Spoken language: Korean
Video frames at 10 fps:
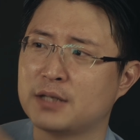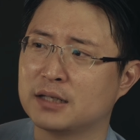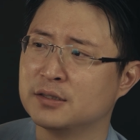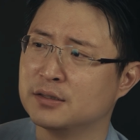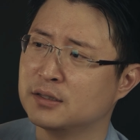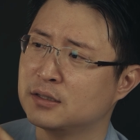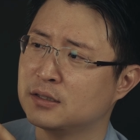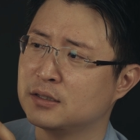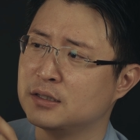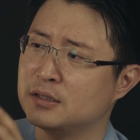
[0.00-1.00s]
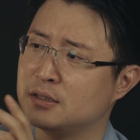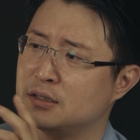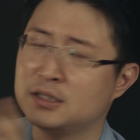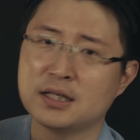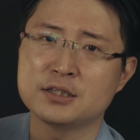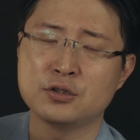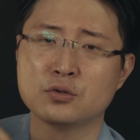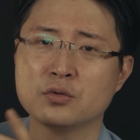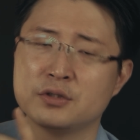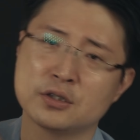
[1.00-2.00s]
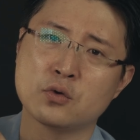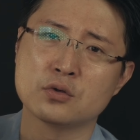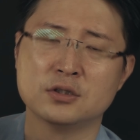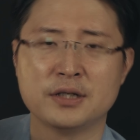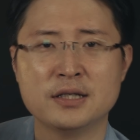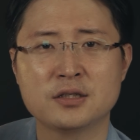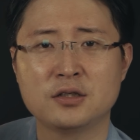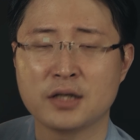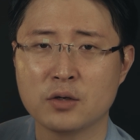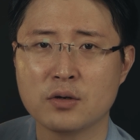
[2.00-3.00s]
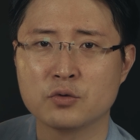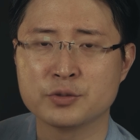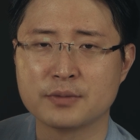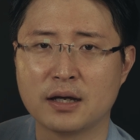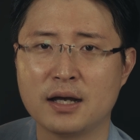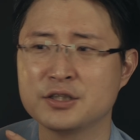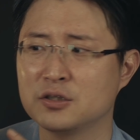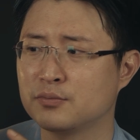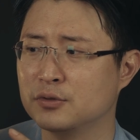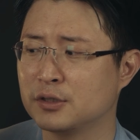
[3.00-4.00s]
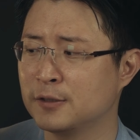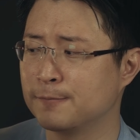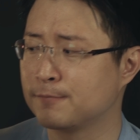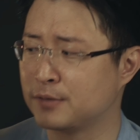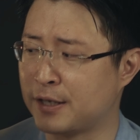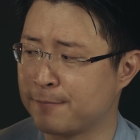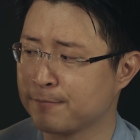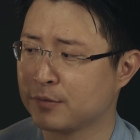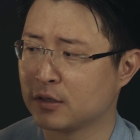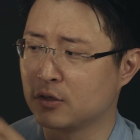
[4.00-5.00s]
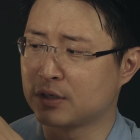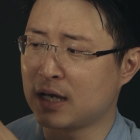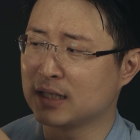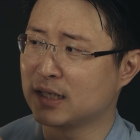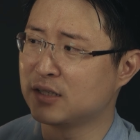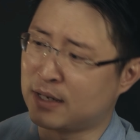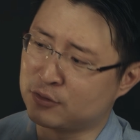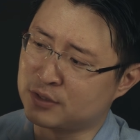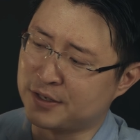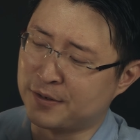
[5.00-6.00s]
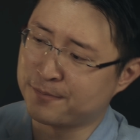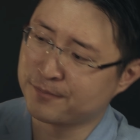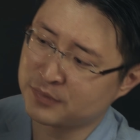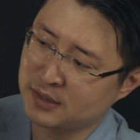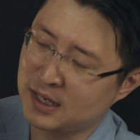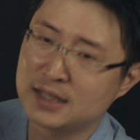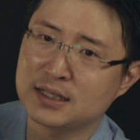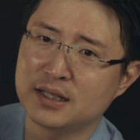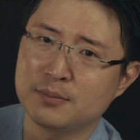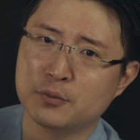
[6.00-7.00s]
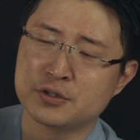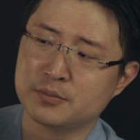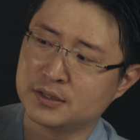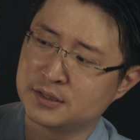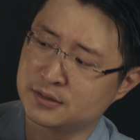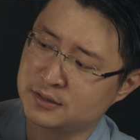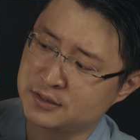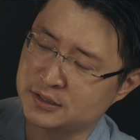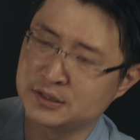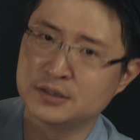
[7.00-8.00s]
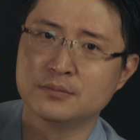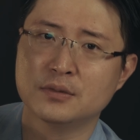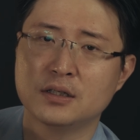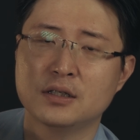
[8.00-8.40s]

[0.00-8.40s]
나는 2470 니코르 렌즈를 사용하고 싶다 하시는 분들은 네, 여기 하단을 봐주세요. 하단에 보시면은 지금